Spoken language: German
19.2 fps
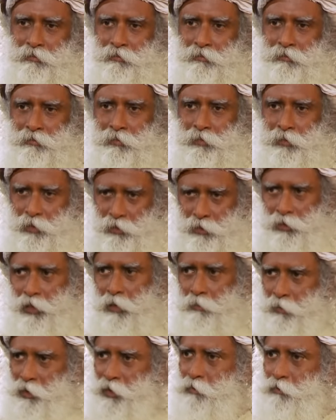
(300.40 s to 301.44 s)
Etwas
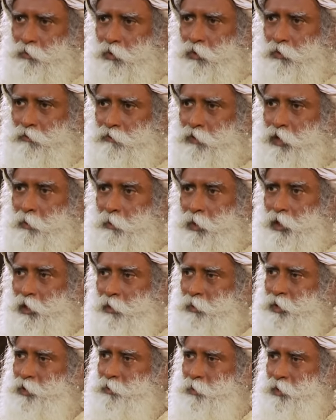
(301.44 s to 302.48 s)

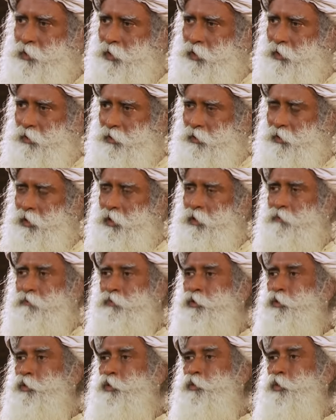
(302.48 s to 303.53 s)
Grundlegenderes muss da sein.
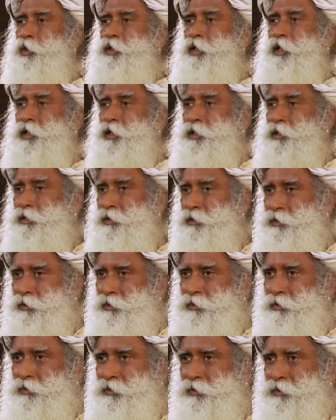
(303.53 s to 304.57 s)
Wir wissen nicht, was zur
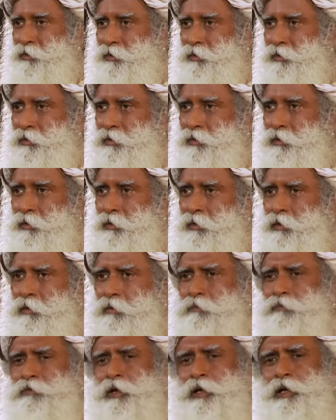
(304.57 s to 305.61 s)
Hölle es ist.
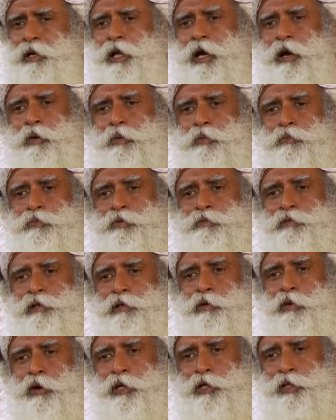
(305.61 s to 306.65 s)
Vorerst werden wir
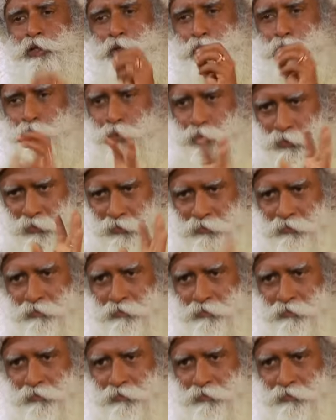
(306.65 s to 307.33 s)
es du nennen.